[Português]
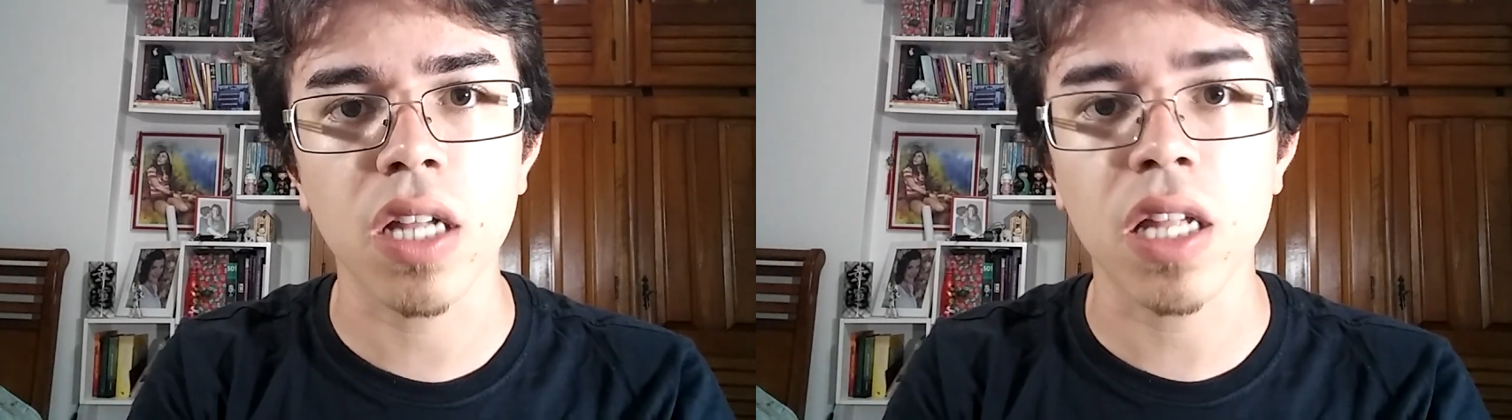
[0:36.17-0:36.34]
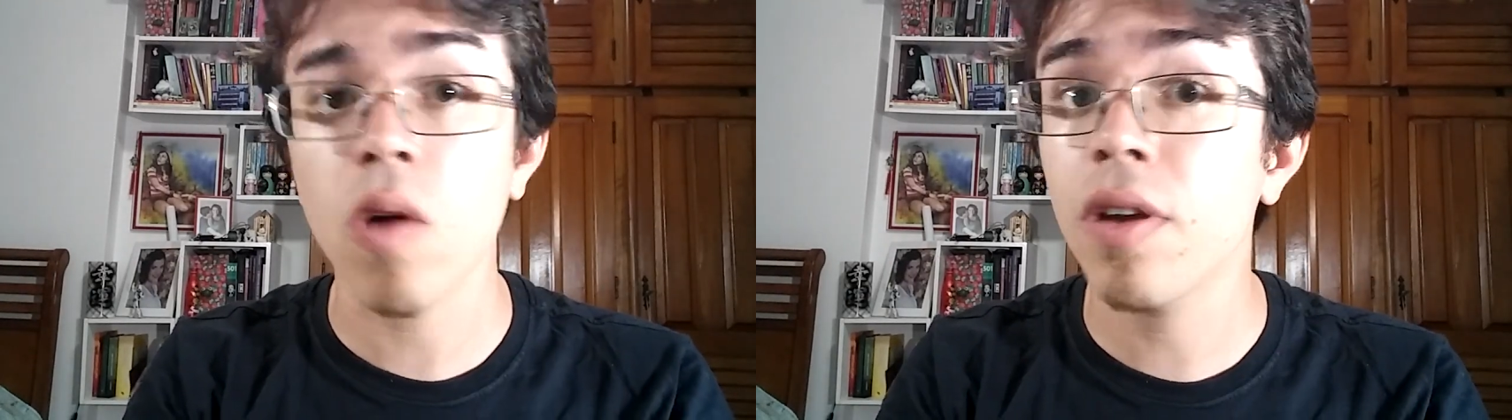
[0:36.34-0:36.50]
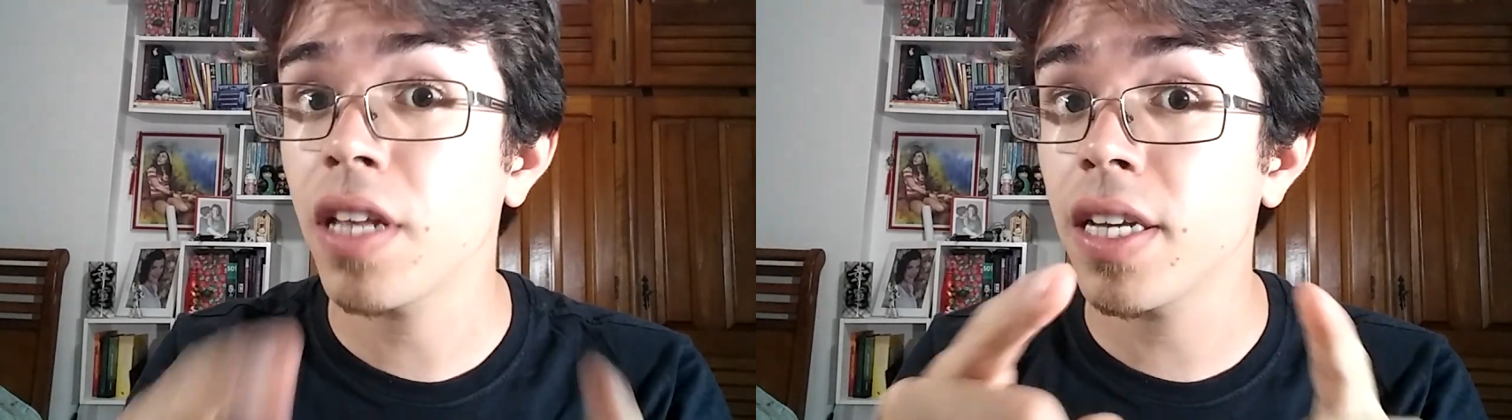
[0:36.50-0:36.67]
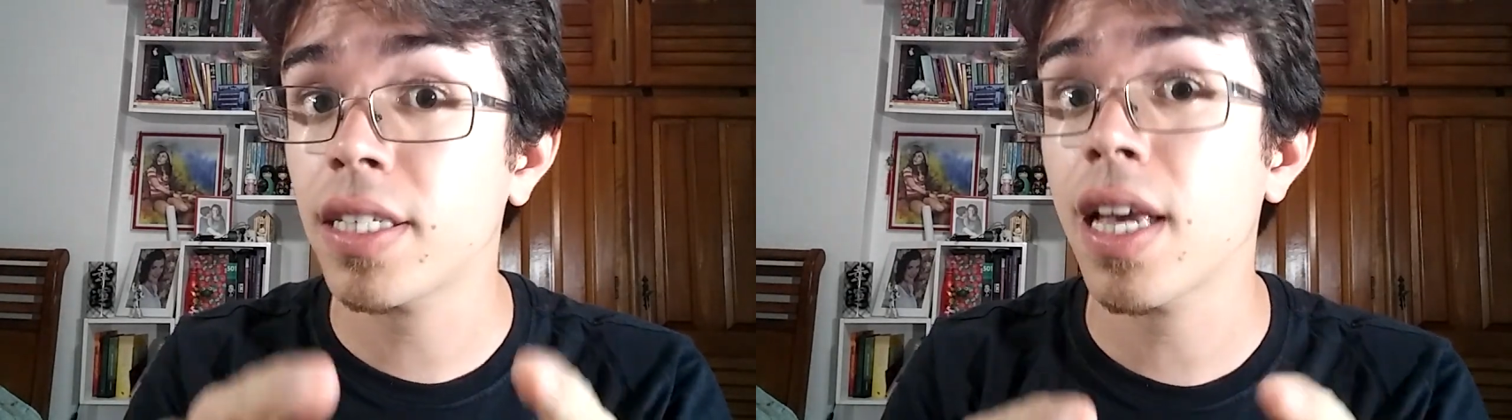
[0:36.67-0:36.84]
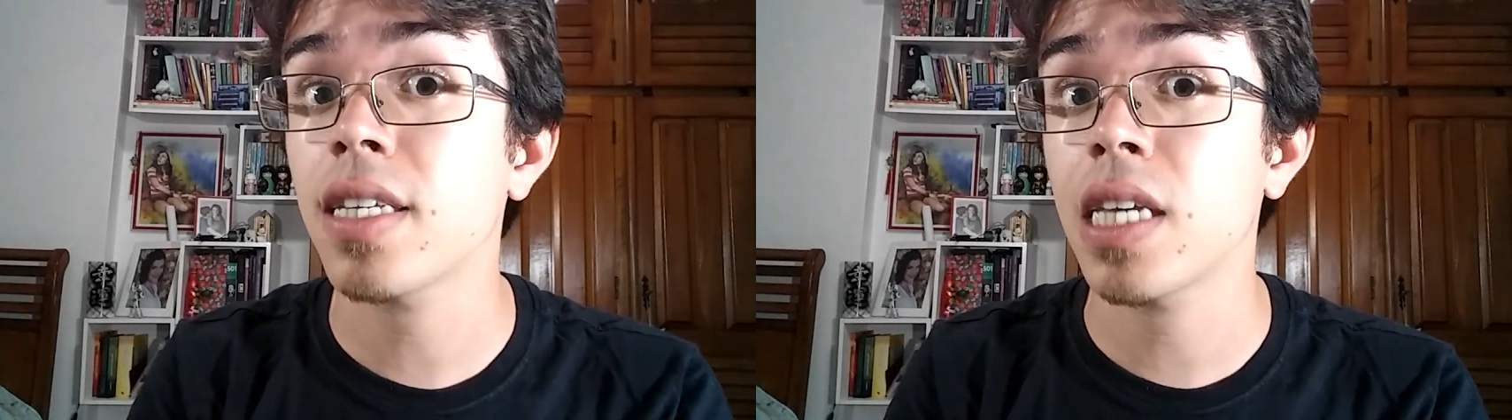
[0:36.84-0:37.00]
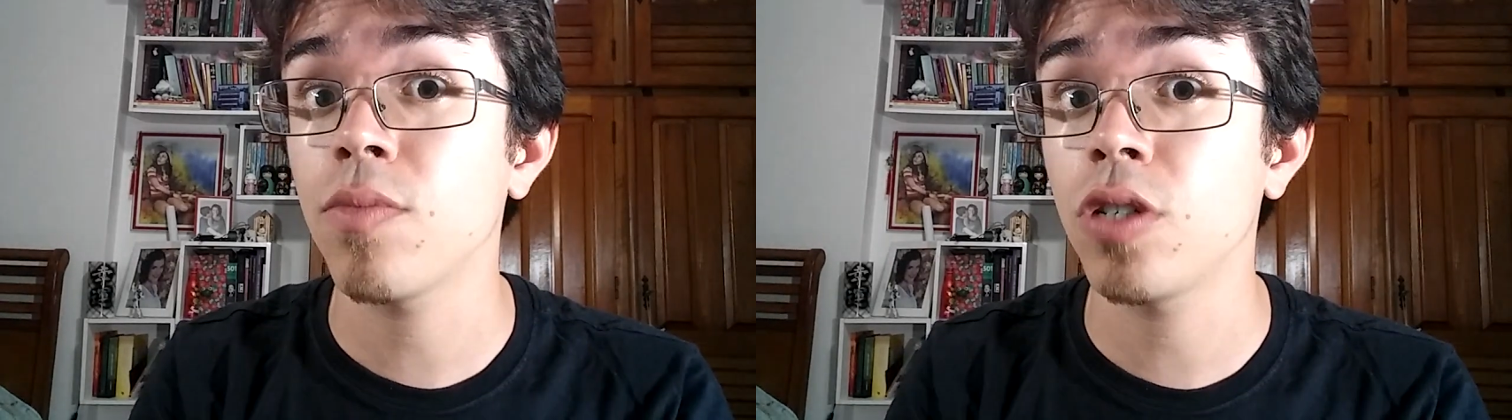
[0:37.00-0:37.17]
canal e nem
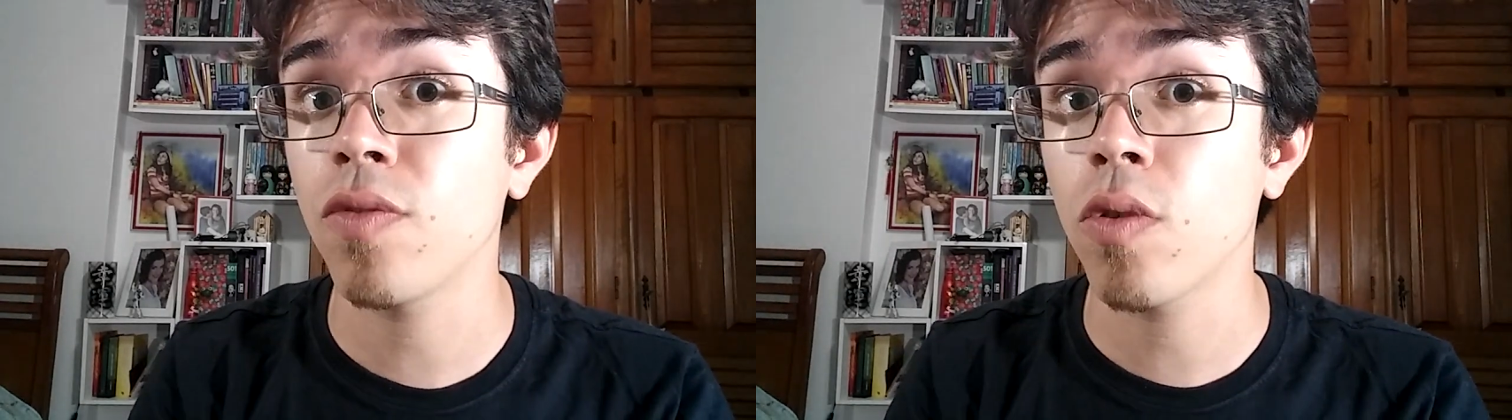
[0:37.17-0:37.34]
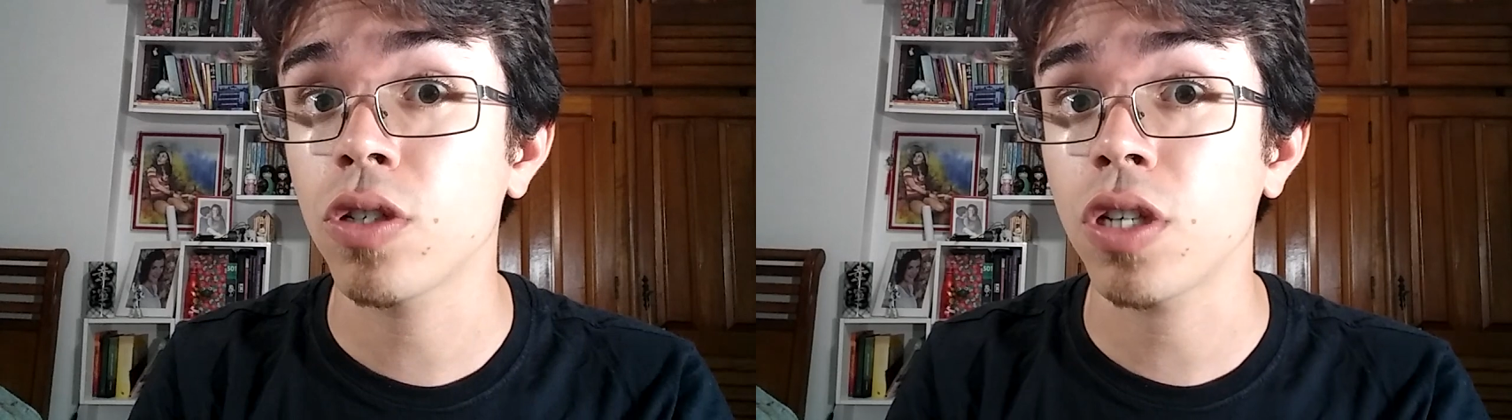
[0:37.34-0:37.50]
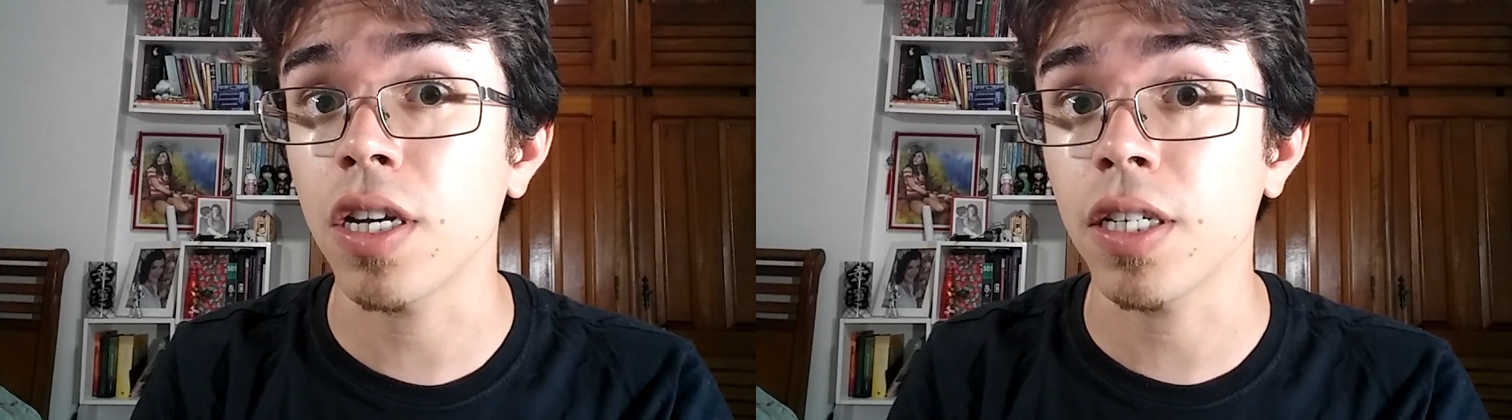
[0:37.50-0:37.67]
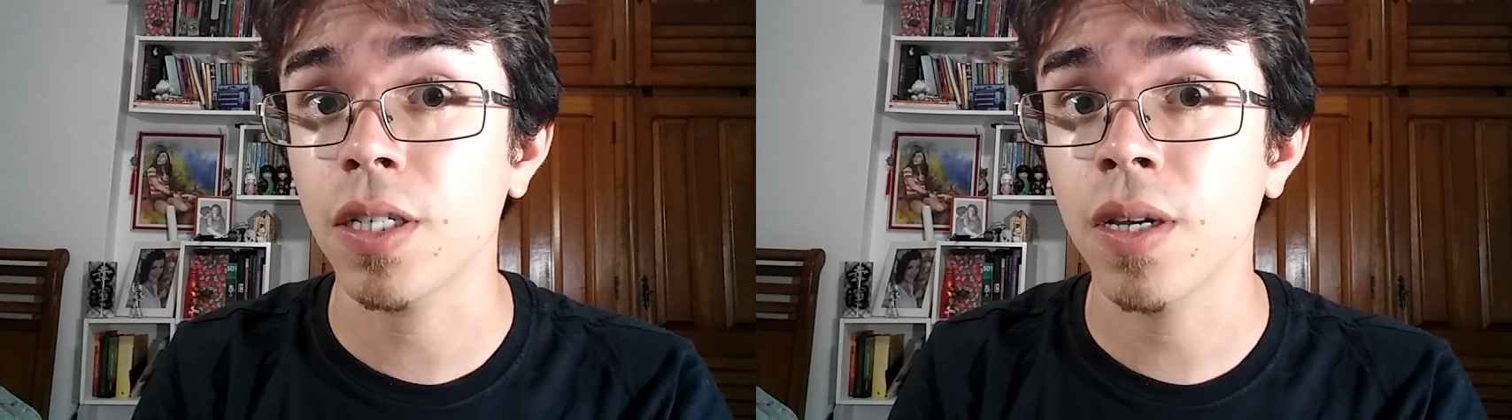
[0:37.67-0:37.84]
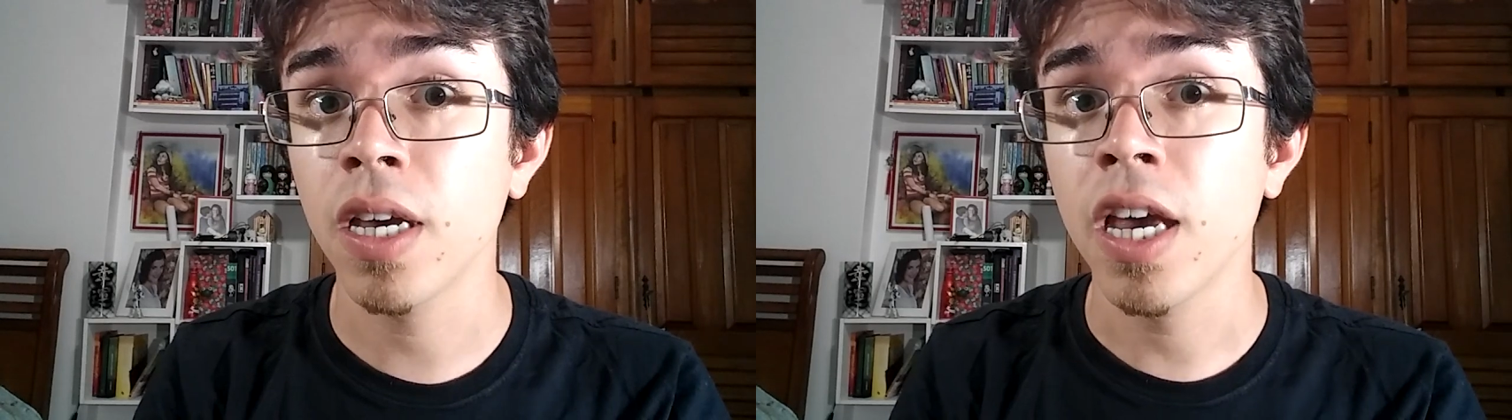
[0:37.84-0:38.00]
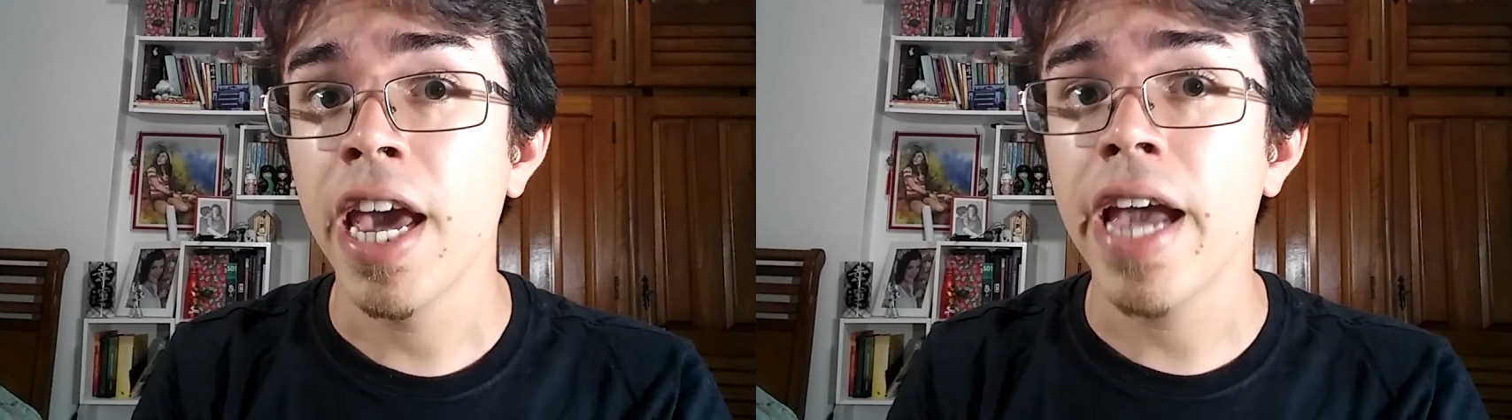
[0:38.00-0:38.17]
esquecemos de vocês.